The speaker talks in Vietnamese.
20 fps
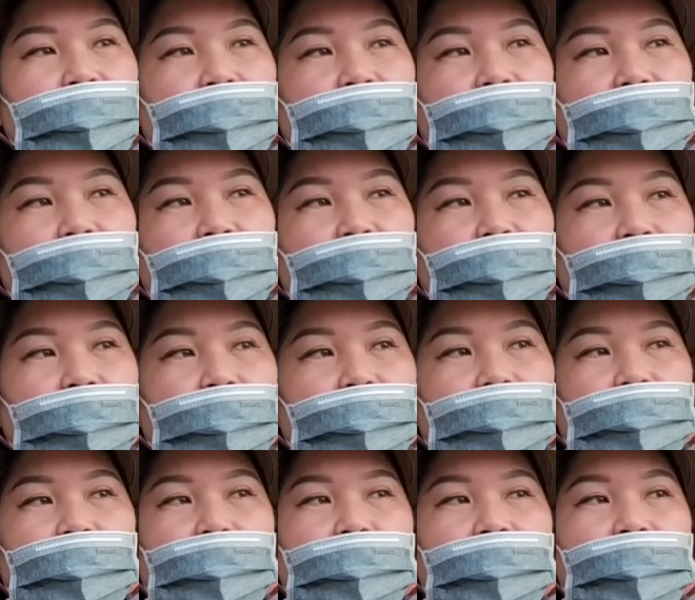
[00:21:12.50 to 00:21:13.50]
thì à,
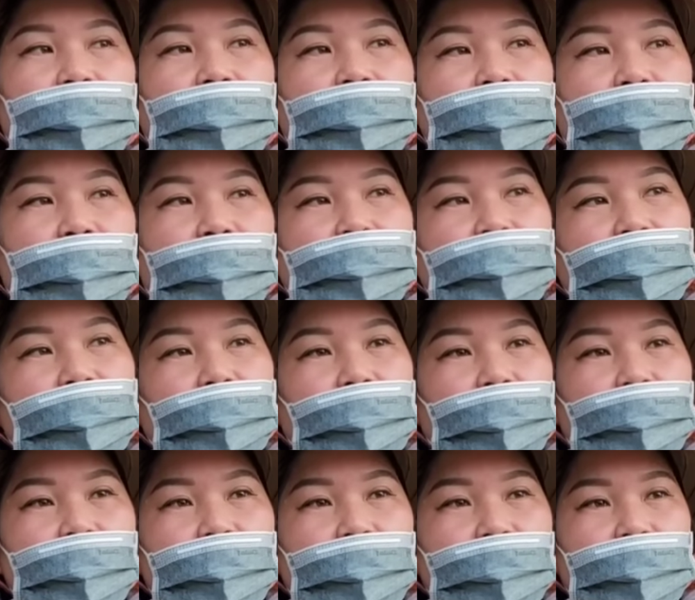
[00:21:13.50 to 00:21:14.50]
hoàn thì khán giả sẽ hiểu
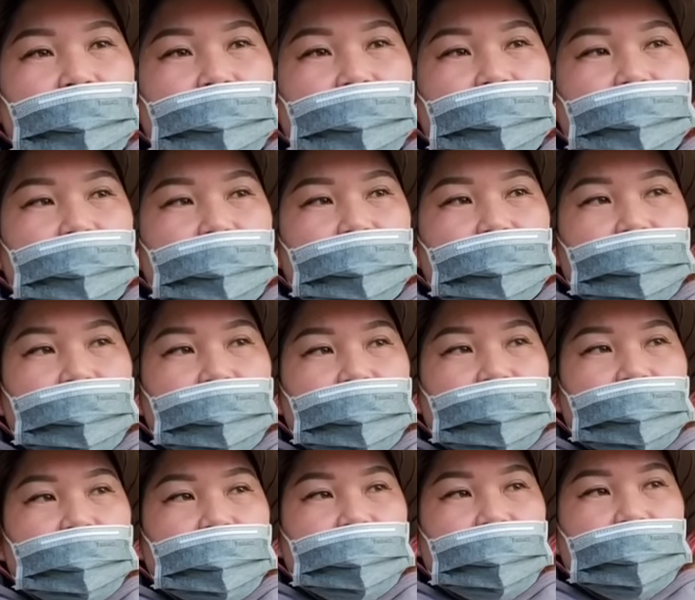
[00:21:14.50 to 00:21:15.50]
được
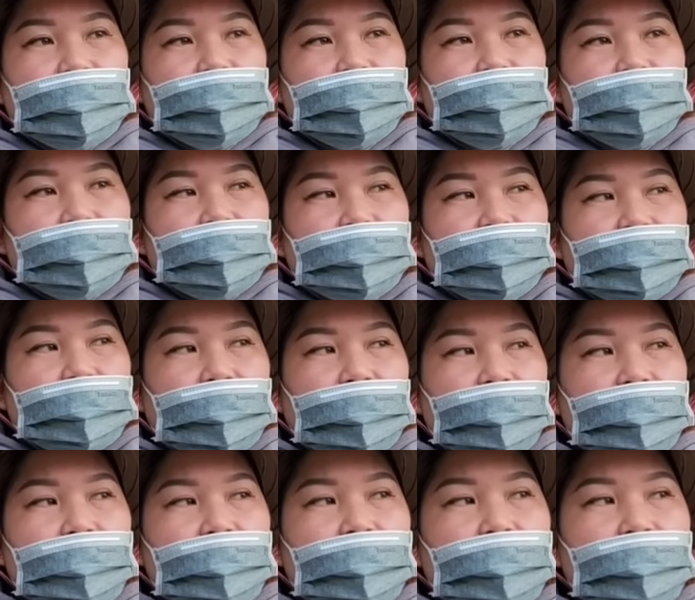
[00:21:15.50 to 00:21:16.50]
dạ tại
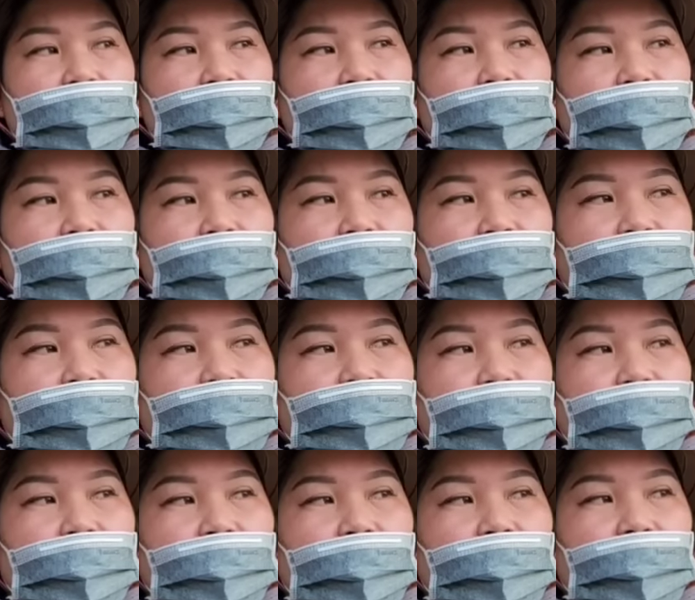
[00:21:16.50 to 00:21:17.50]
vì
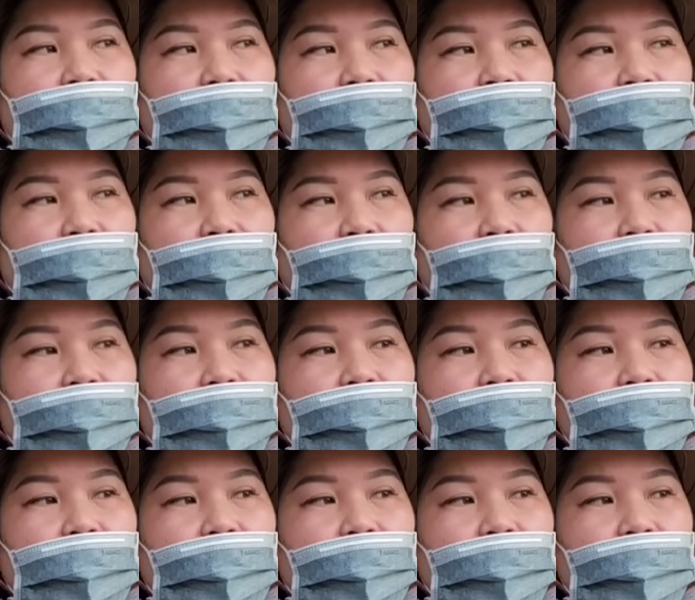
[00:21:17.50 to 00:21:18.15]
bây giờ khán giả